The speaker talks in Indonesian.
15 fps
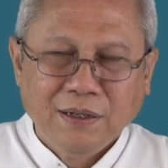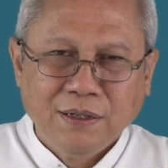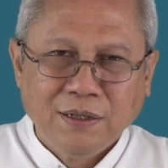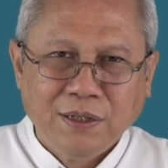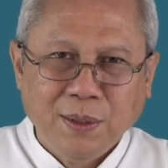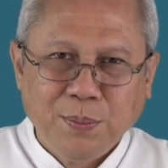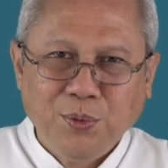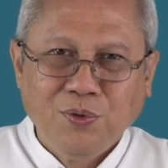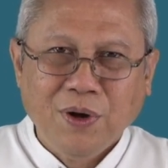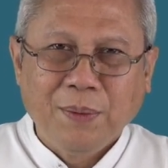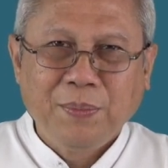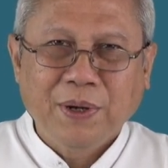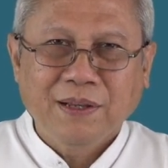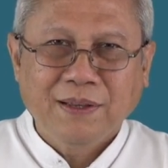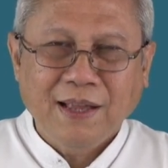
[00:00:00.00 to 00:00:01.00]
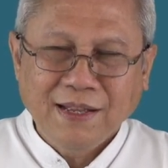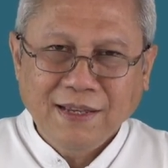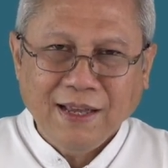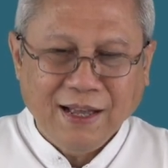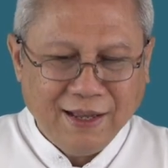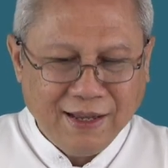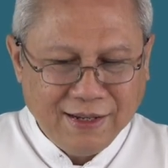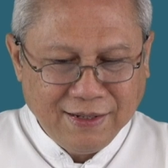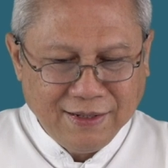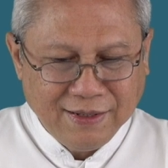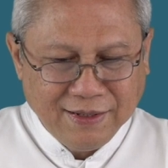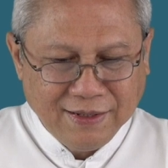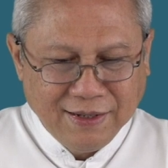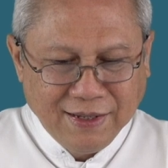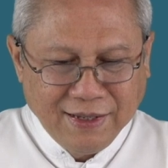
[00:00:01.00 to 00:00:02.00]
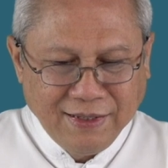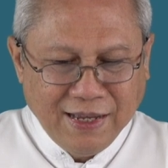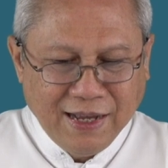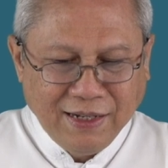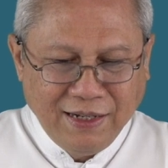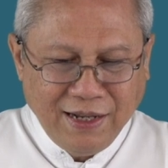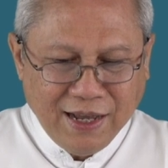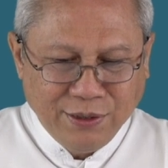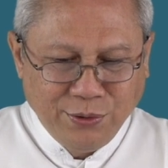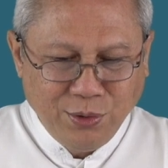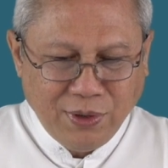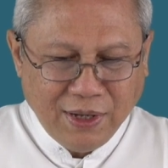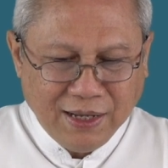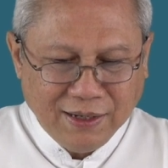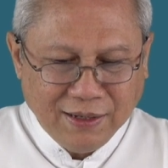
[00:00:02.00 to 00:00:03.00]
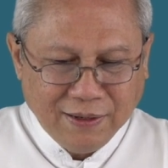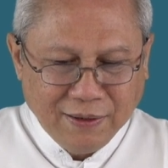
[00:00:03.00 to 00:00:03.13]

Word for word: sebuah pertanyaan yang diajukan